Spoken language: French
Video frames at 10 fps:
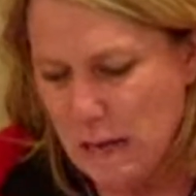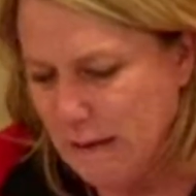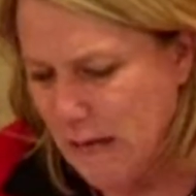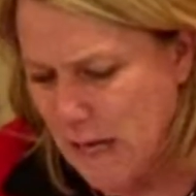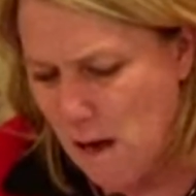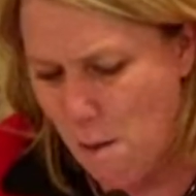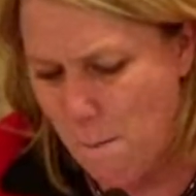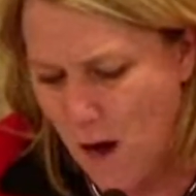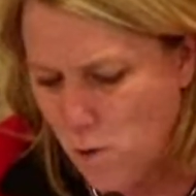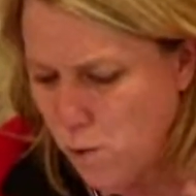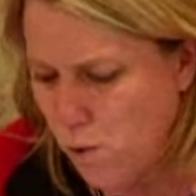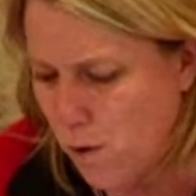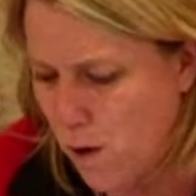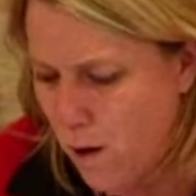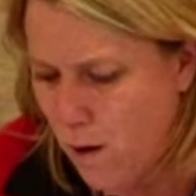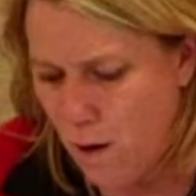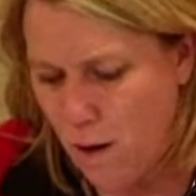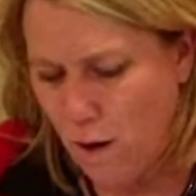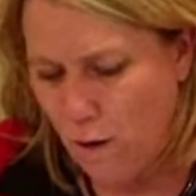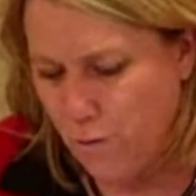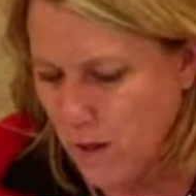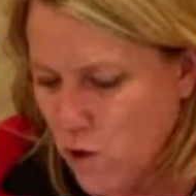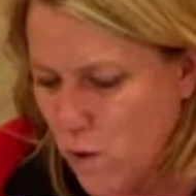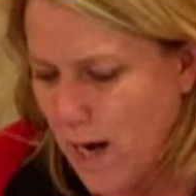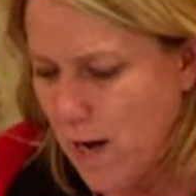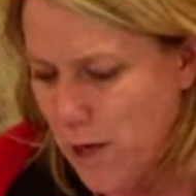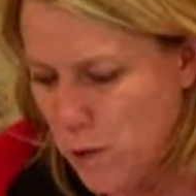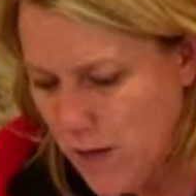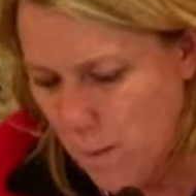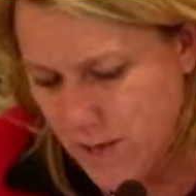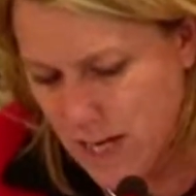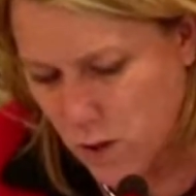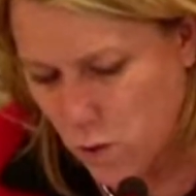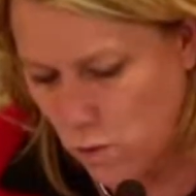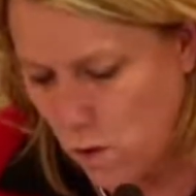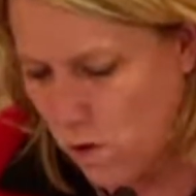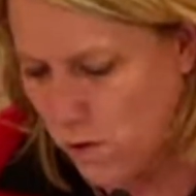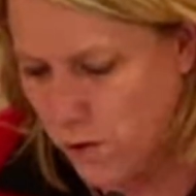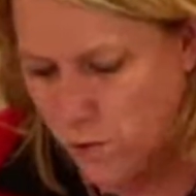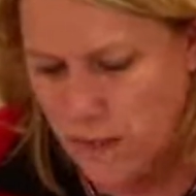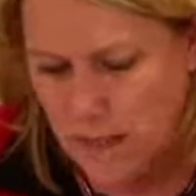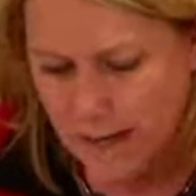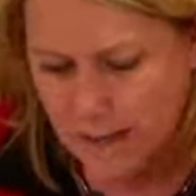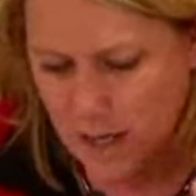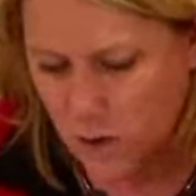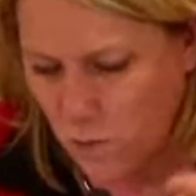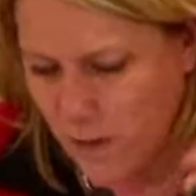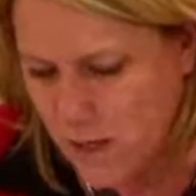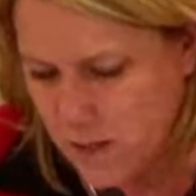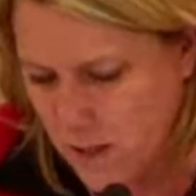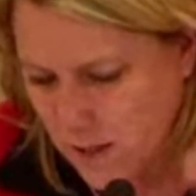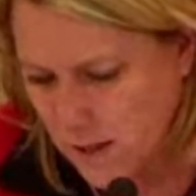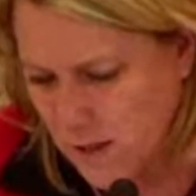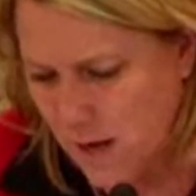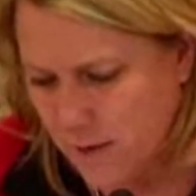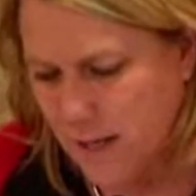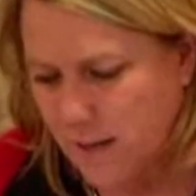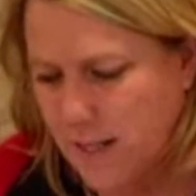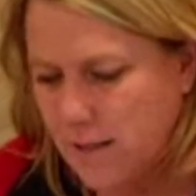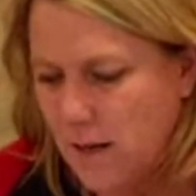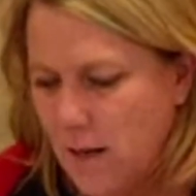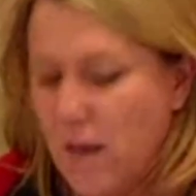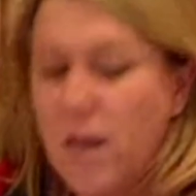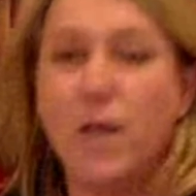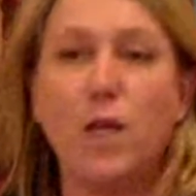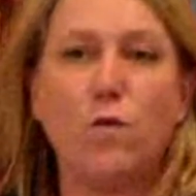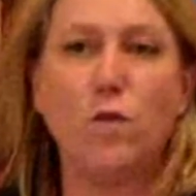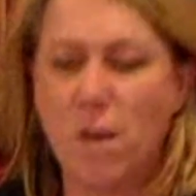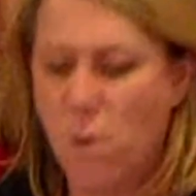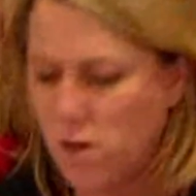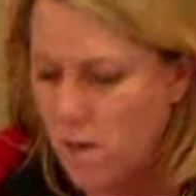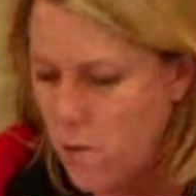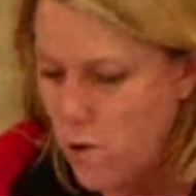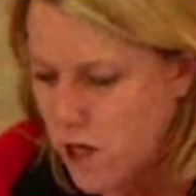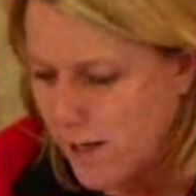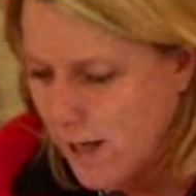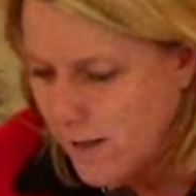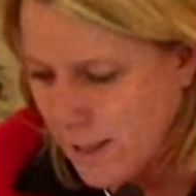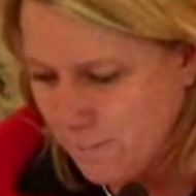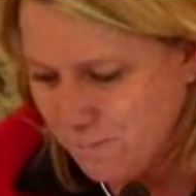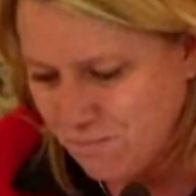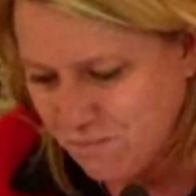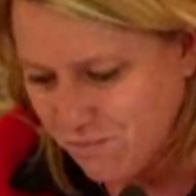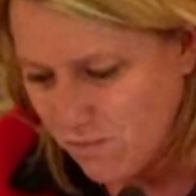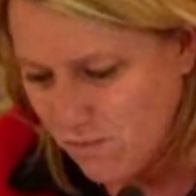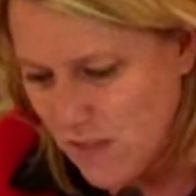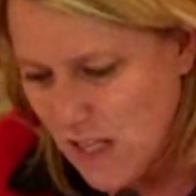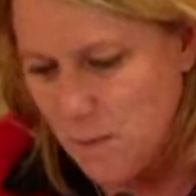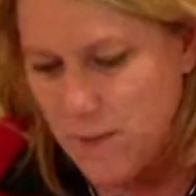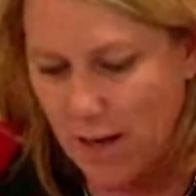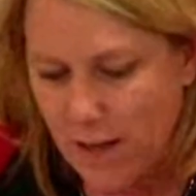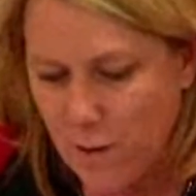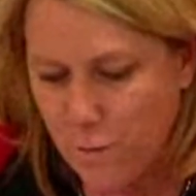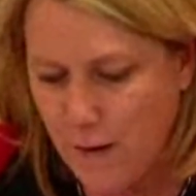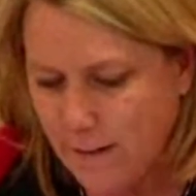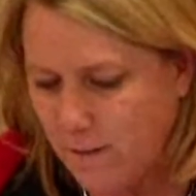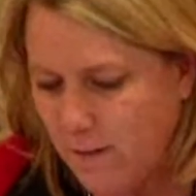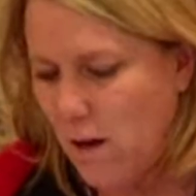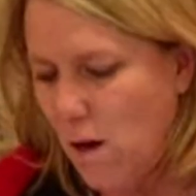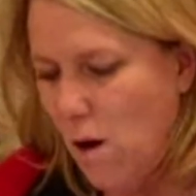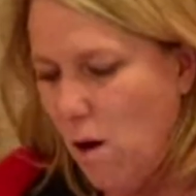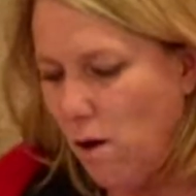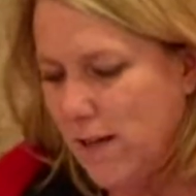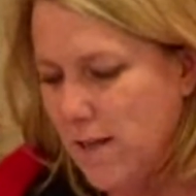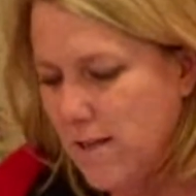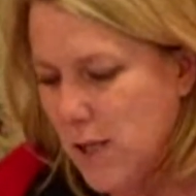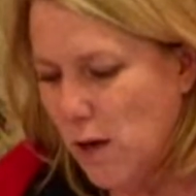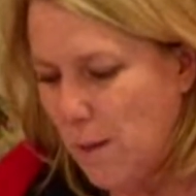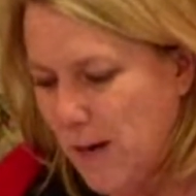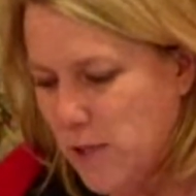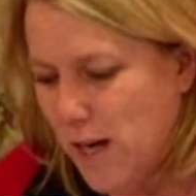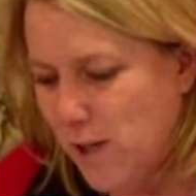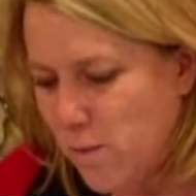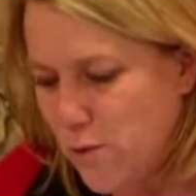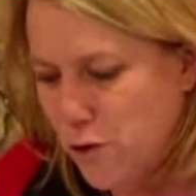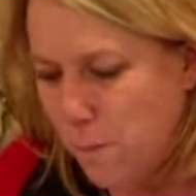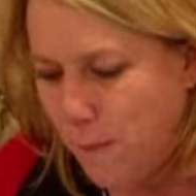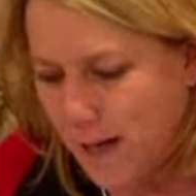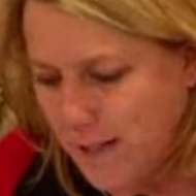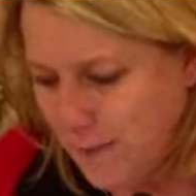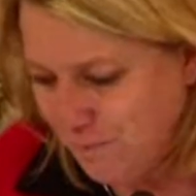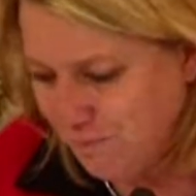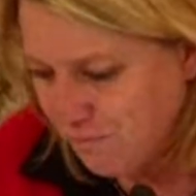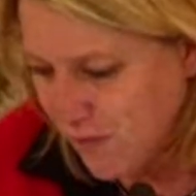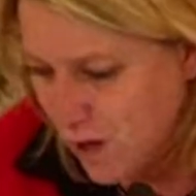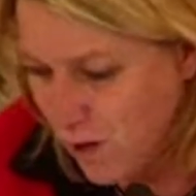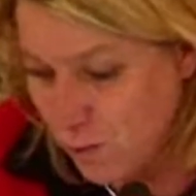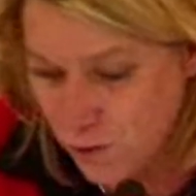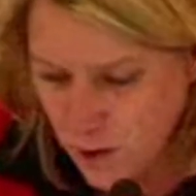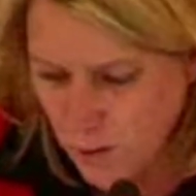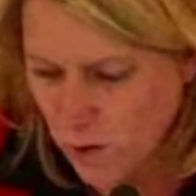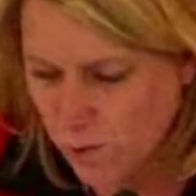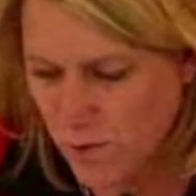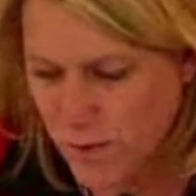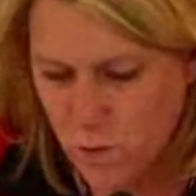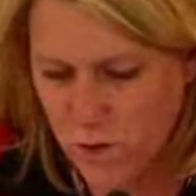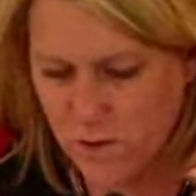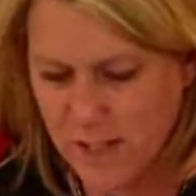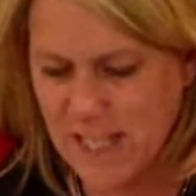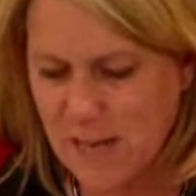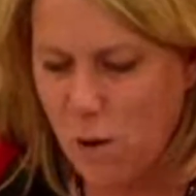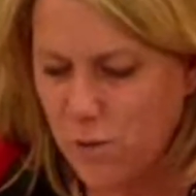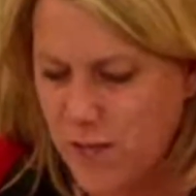des euh, parcours euh, virtuelle avec une application Android, la création d'un site internet et évidemment, comme chaque année, eh les fêtes organisées sur la place de la Commune de Paris euh, de 1871 dans le 13e